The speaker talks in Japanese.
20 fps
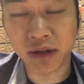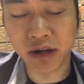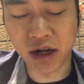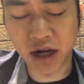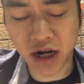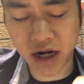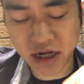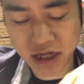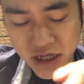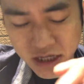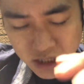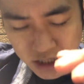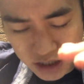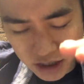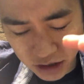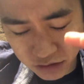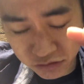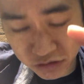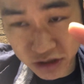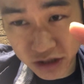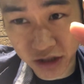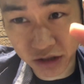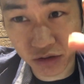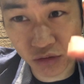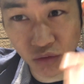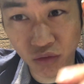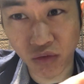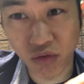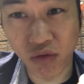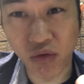あれで楽に立て
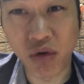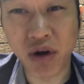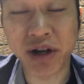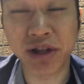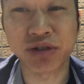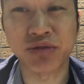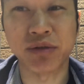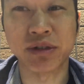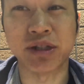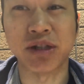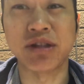る方法をお話しました